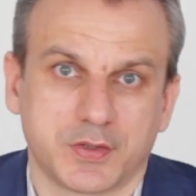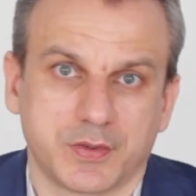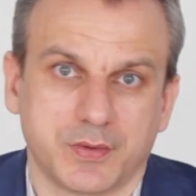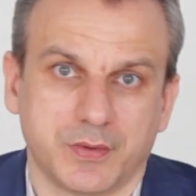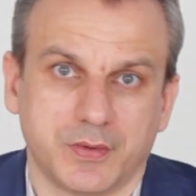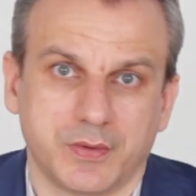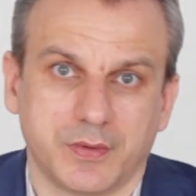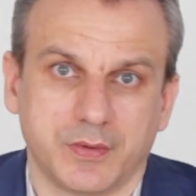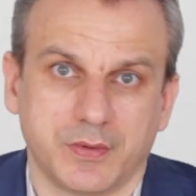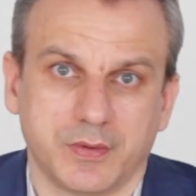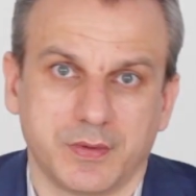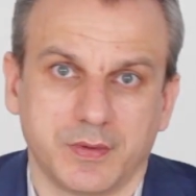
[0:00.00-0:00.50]

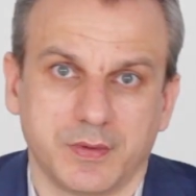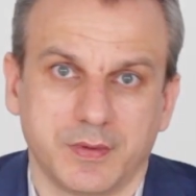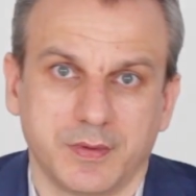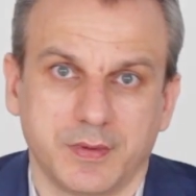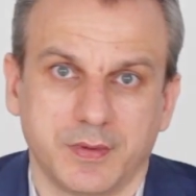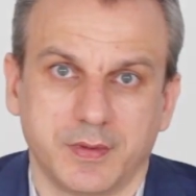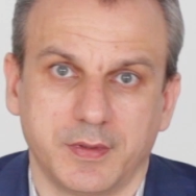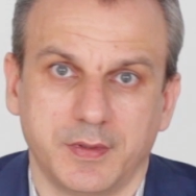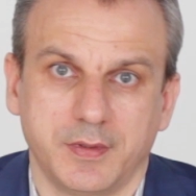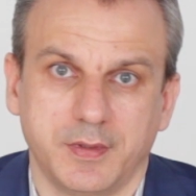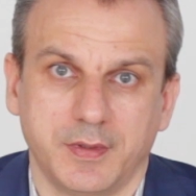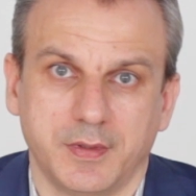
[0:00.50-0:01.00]
что
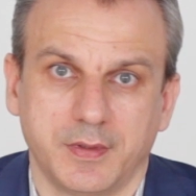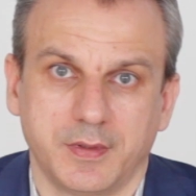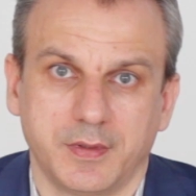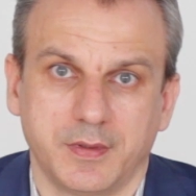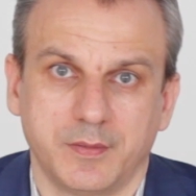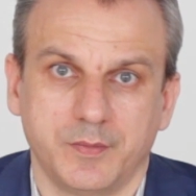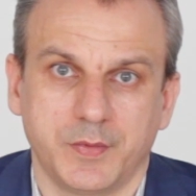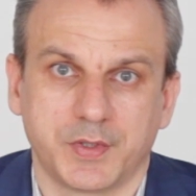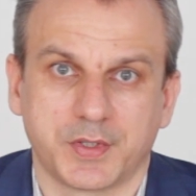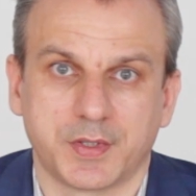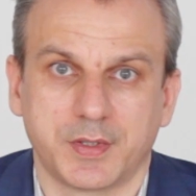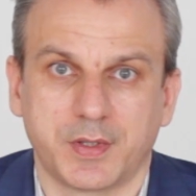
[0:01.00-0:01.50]

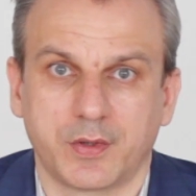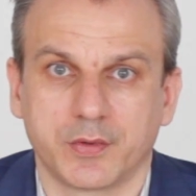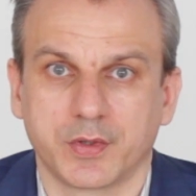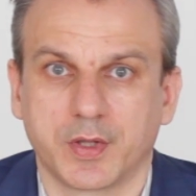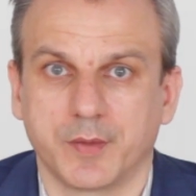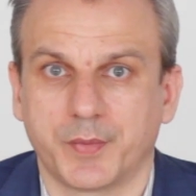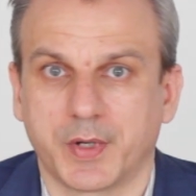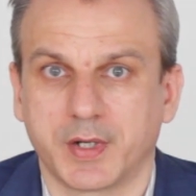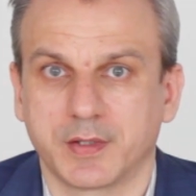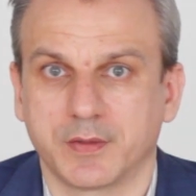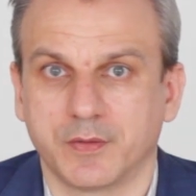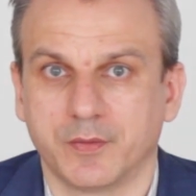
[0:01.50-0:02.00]

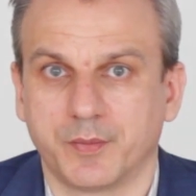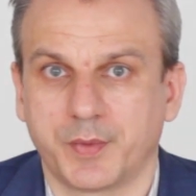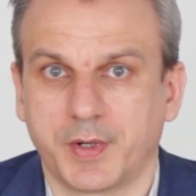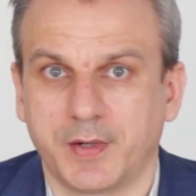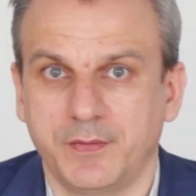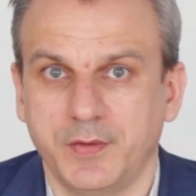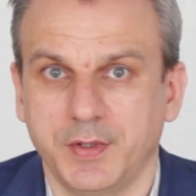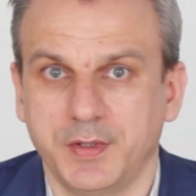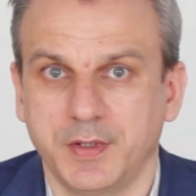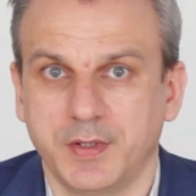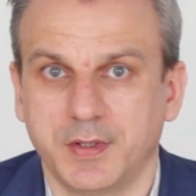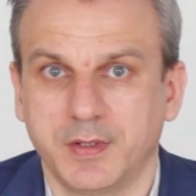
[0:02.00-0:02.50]
Методология проектного
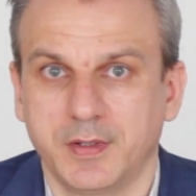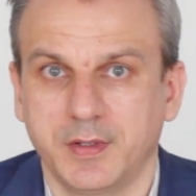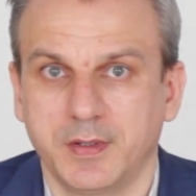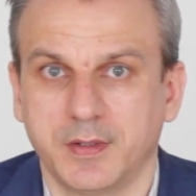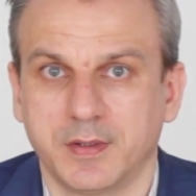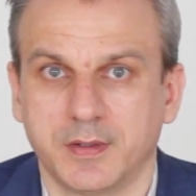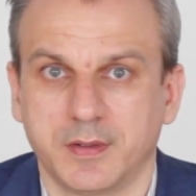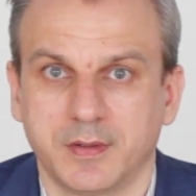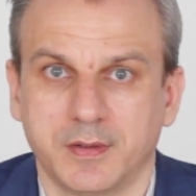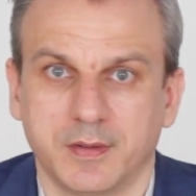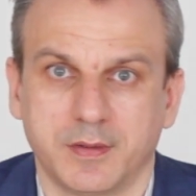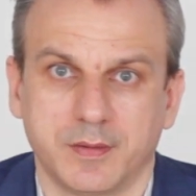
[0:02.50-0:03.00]
управления
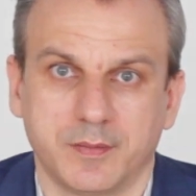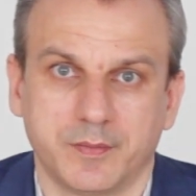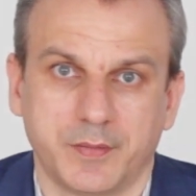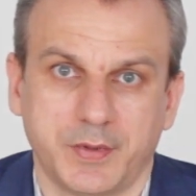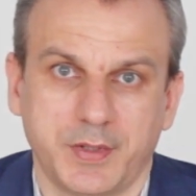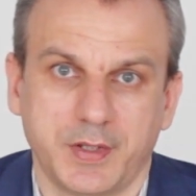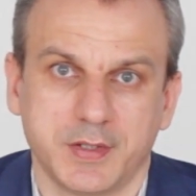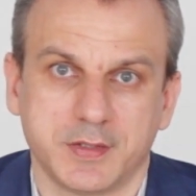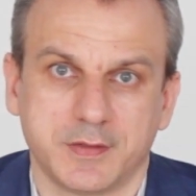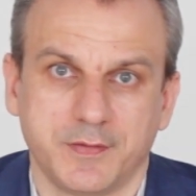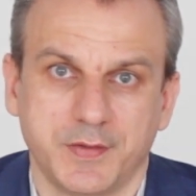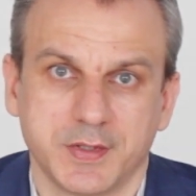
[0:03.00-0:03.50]

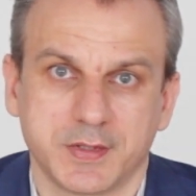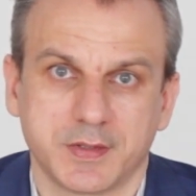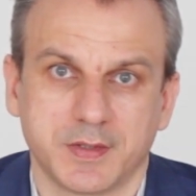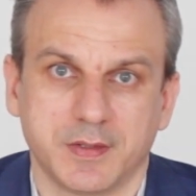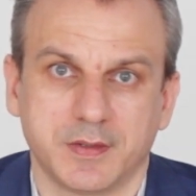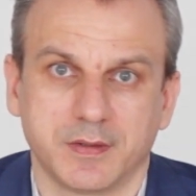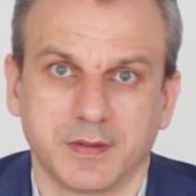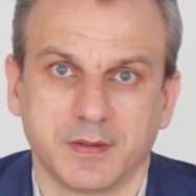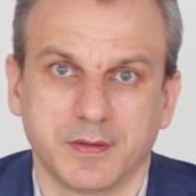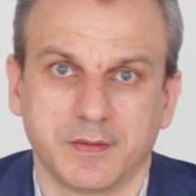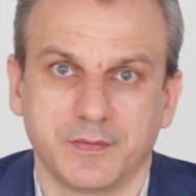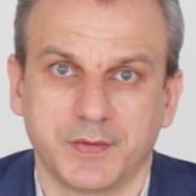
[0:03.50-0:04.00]
была известна
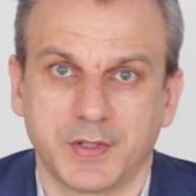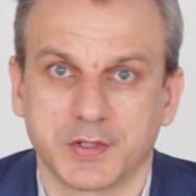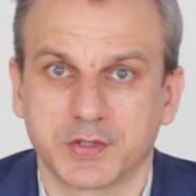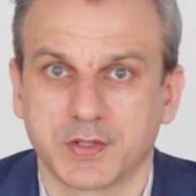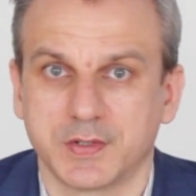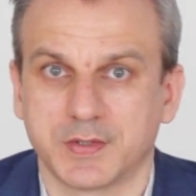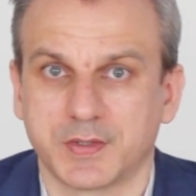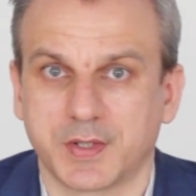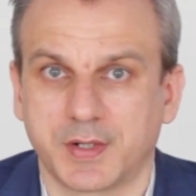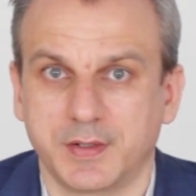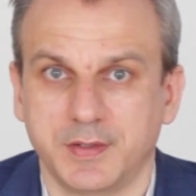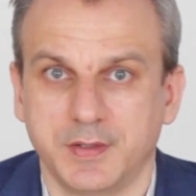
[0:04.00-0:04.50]
в
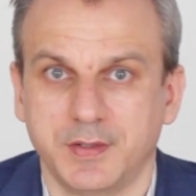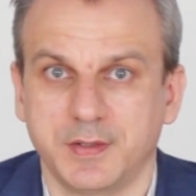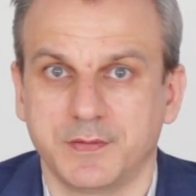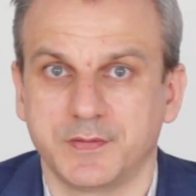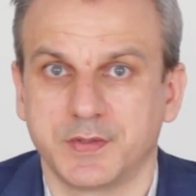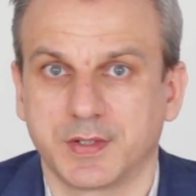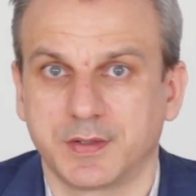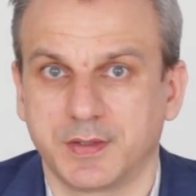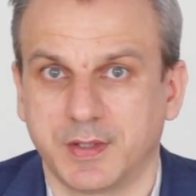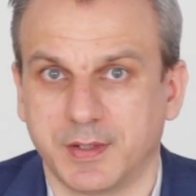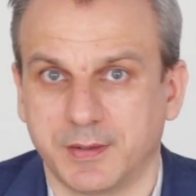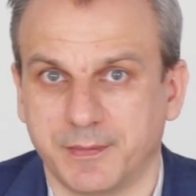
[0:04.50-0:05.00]
нашей стране не
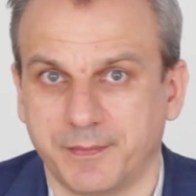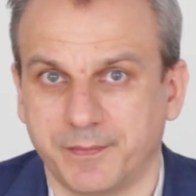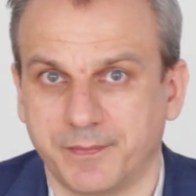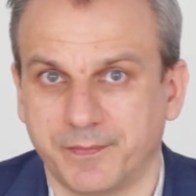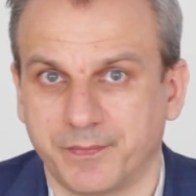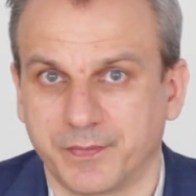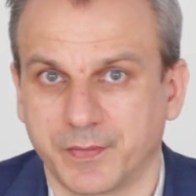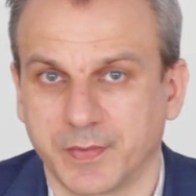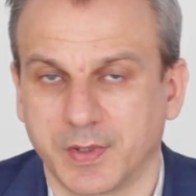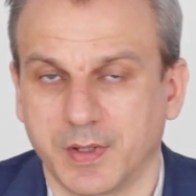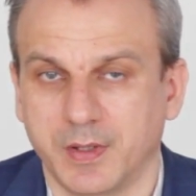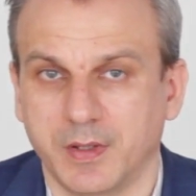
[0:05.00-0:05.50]
всегда.
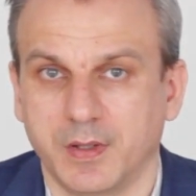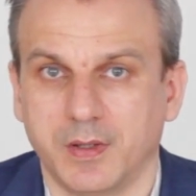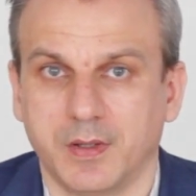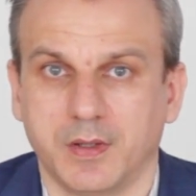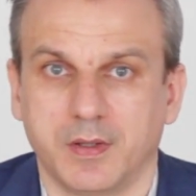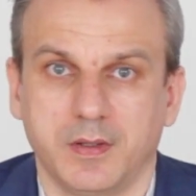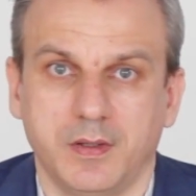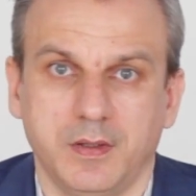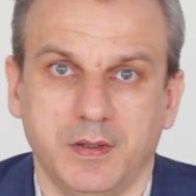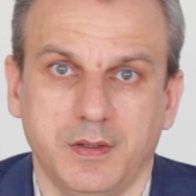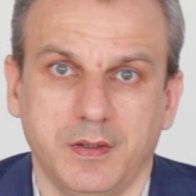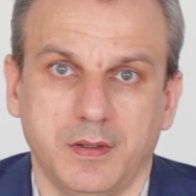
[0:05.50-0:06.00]

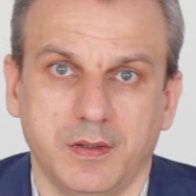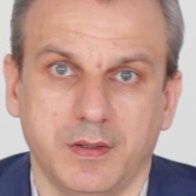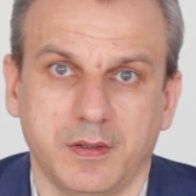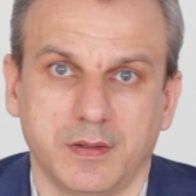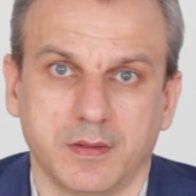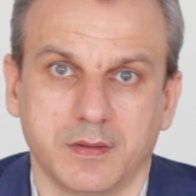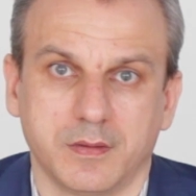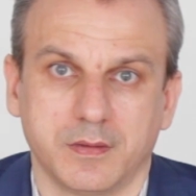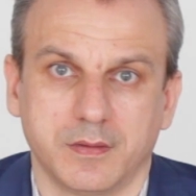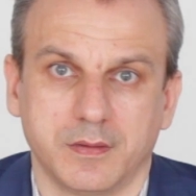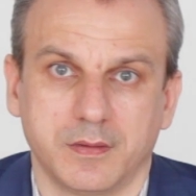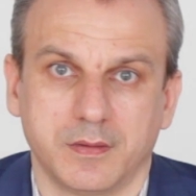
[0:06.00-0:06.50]

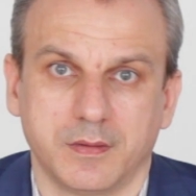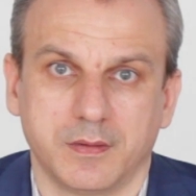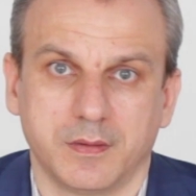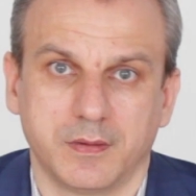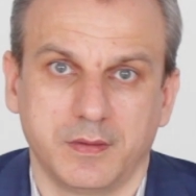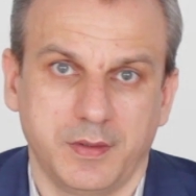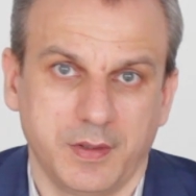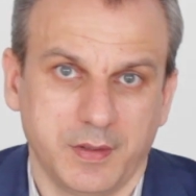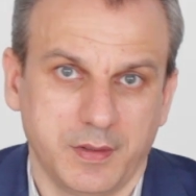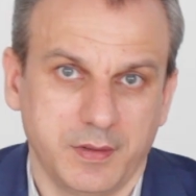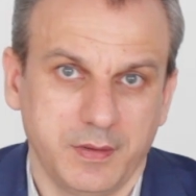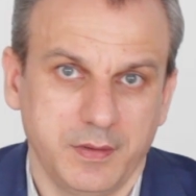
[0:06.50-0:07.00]
И
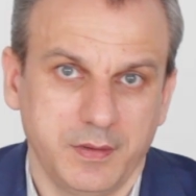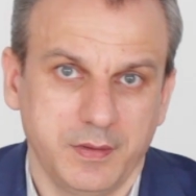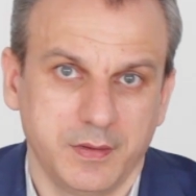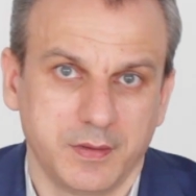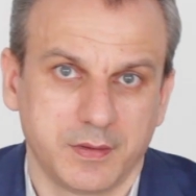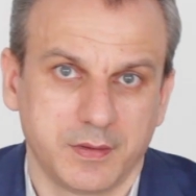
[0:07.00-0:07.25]
я,